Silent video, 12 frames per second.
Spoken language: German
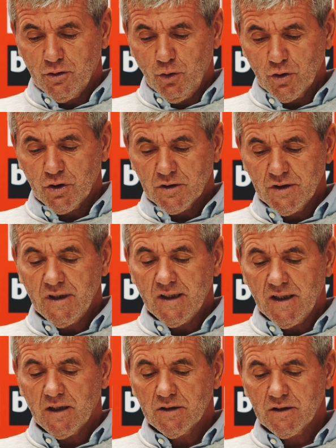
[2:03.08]
sie durchaus in der
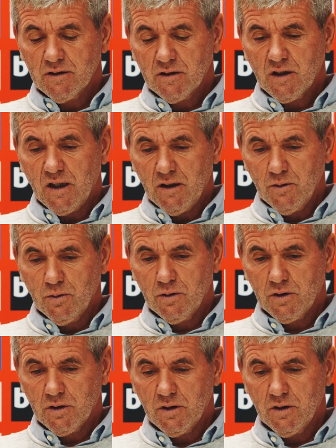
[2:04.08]
Lage sind, auch
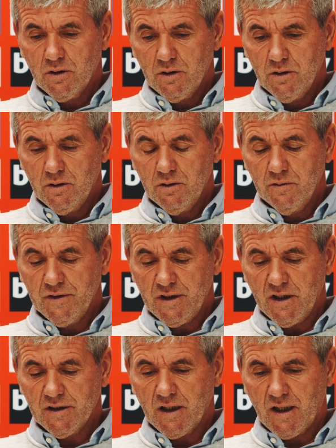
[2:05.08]
äh,
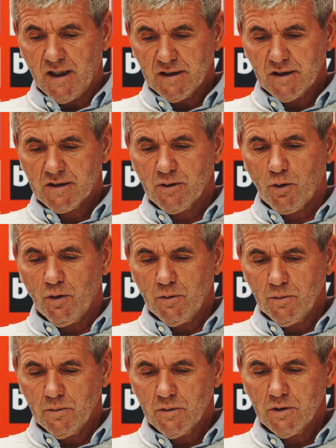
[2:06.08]
wieder in den Kader zu
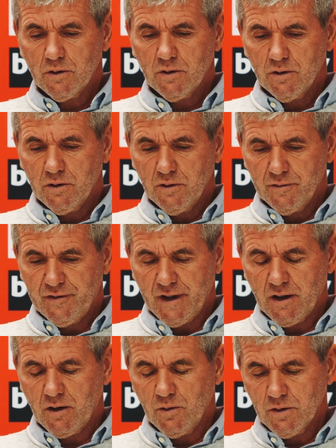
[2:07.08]
kommen.
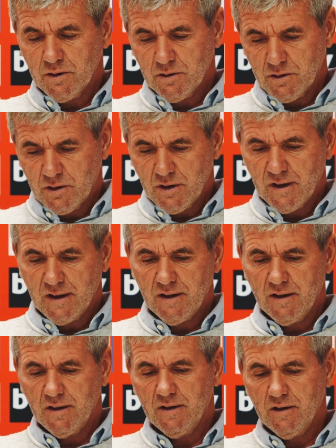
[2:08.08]
Fink und
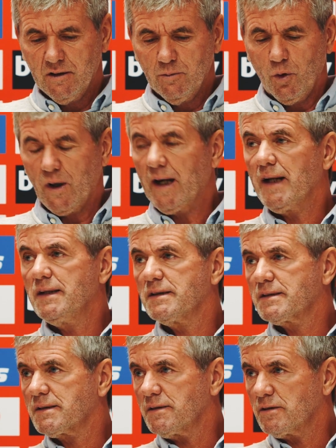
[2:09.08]

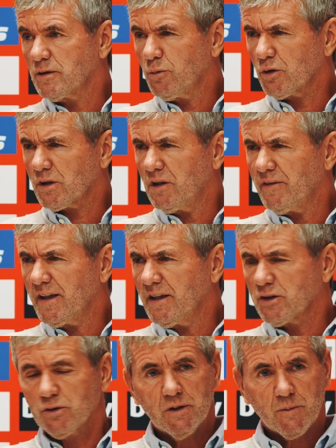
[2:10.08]
Morales, Sobotka war
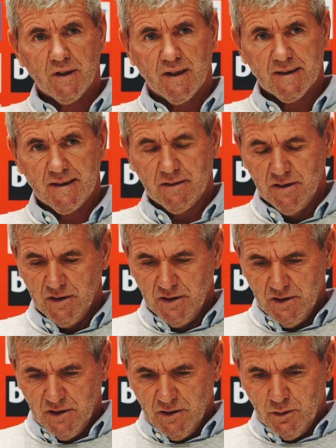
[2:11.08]
ja schon im Kader.
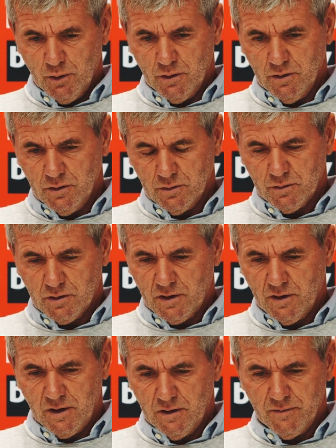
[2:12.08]
Und
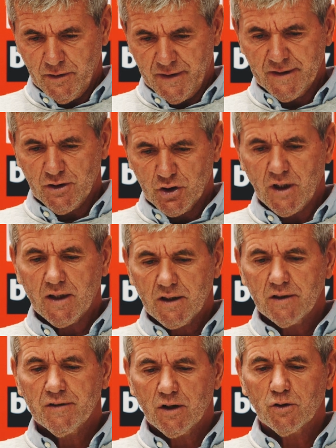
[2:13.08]
wir werden eine
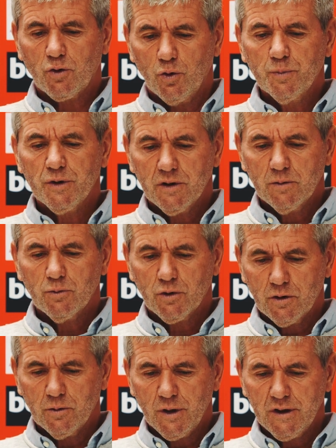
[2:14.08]
schlagkräftige Truppe
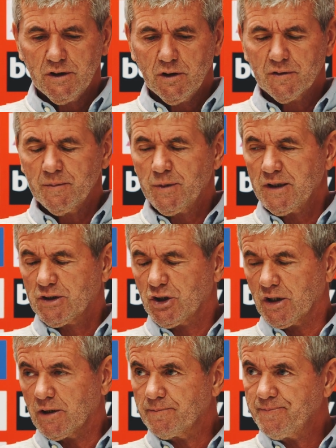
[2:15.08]
in Berlin auf den Platz
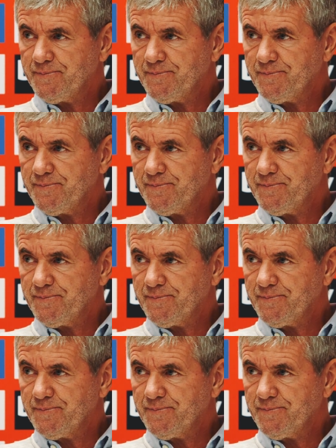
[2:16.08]
schicken.